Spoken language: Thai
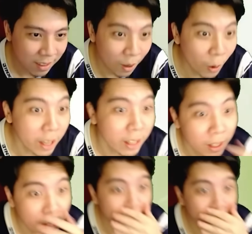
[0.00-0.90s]
หุย
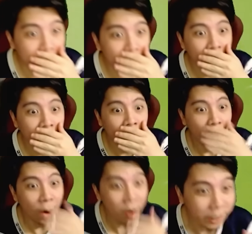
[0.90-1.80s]

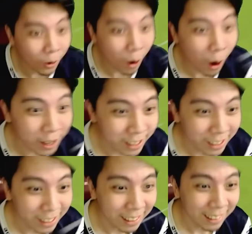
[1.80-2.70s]
หฮยทุกคน
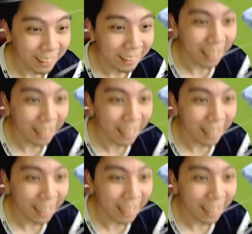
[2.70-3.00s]
เฮ้